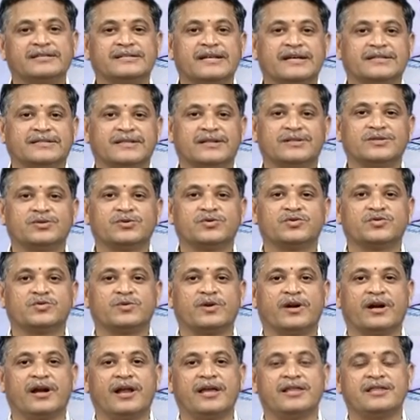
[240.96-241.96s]
శాస్త్రం
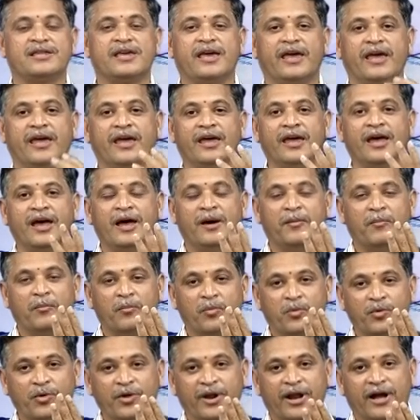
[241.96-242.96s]
చూసుకున్నట్లయితే
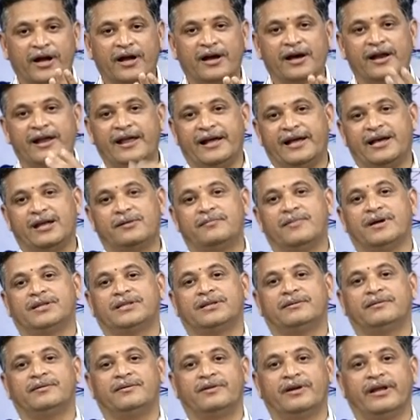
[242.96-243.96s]
మూడు రకాల లెక్కలు
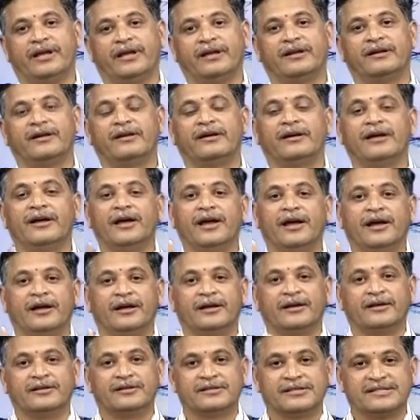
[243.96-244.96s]
మాత్రమే ఉన్నాయి
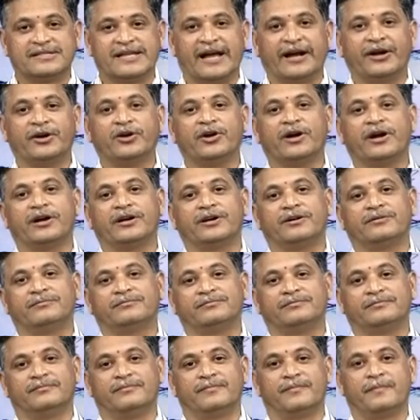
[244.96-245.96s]
సగటు కట్టడం
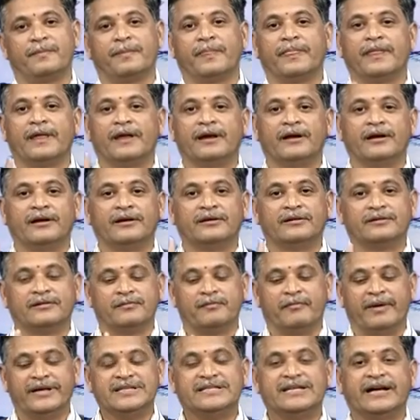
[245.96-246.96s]

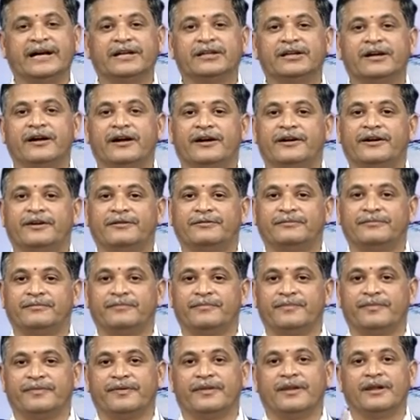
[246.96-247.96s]
మధ్యగతం కట్టడం
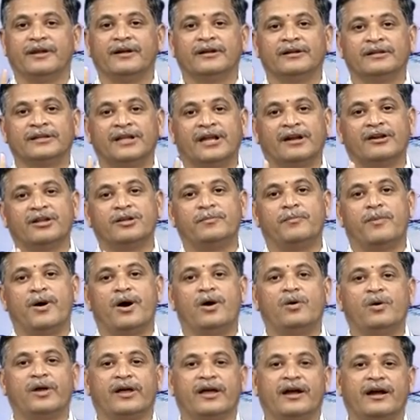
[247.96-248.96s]
తర్వాత
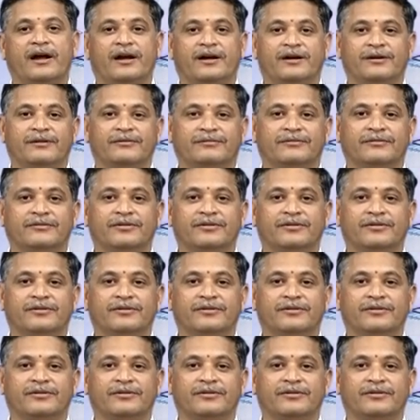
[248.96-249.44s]
బాహుళికం కట్టడం